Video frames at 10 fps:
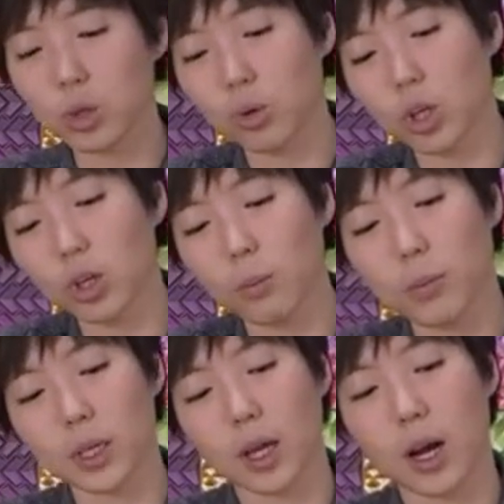이렇게
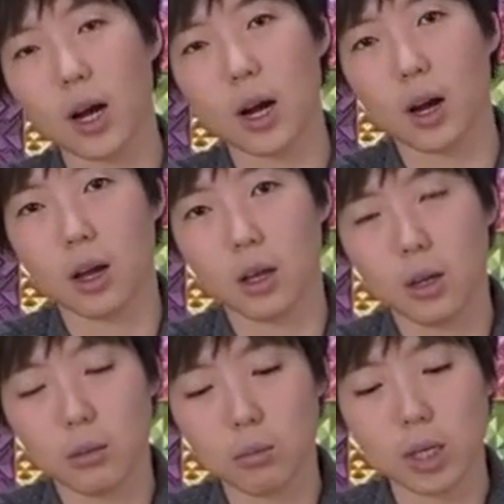옆에 다
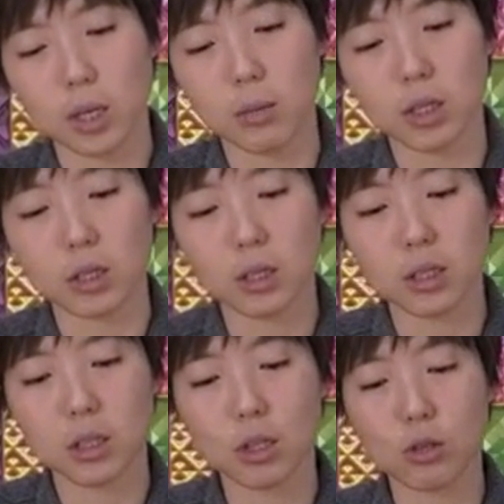
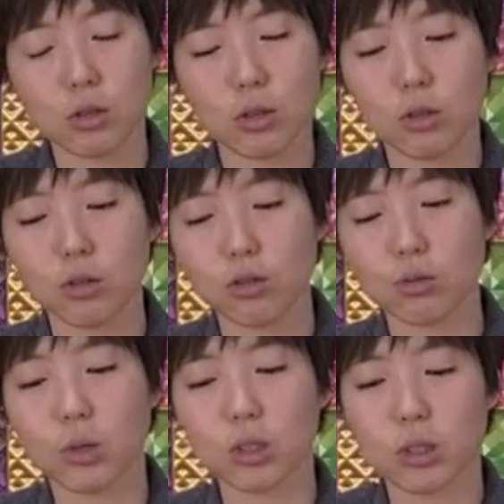필라멘트를 낄 수 있는
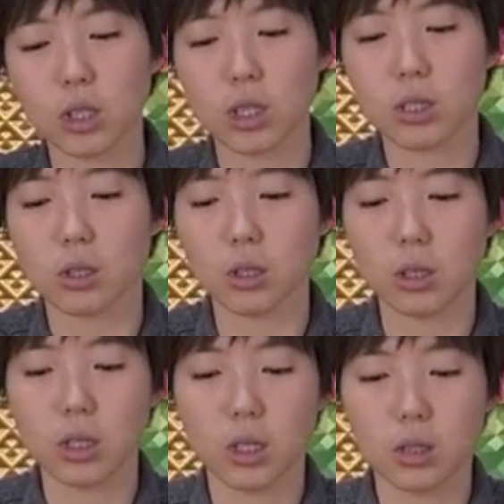구멍들이 있죠
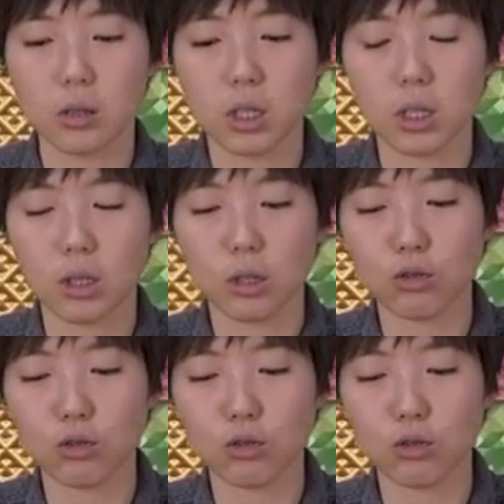그래서 이